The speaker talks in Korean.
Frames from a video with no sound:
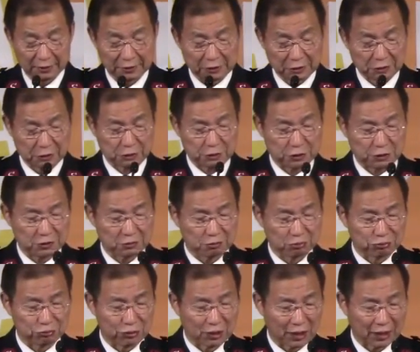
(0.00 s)
어찌
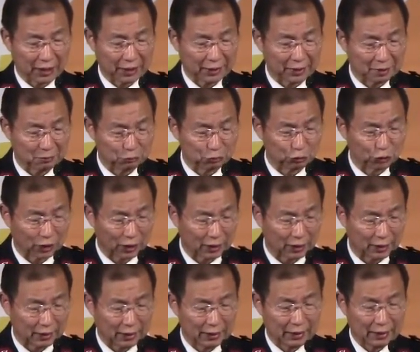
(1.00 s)
무화과
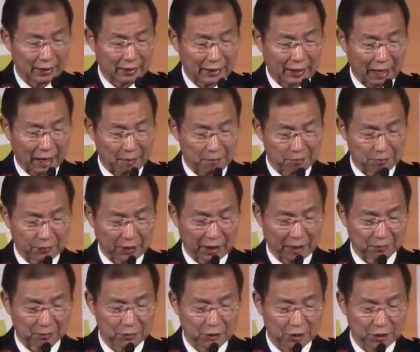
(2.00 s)
나무가
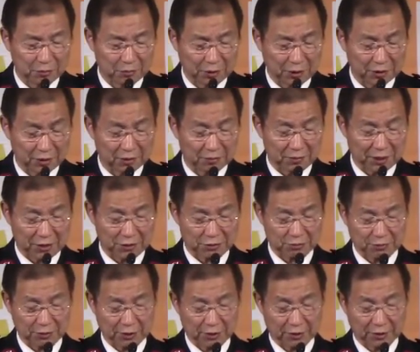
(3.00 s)
감남 열매를
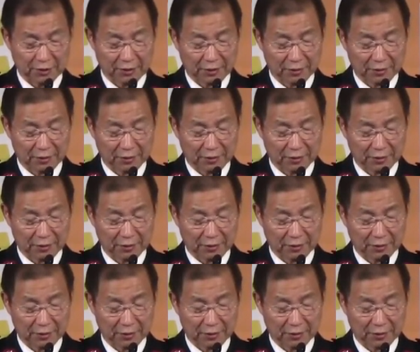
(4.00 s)
맺으며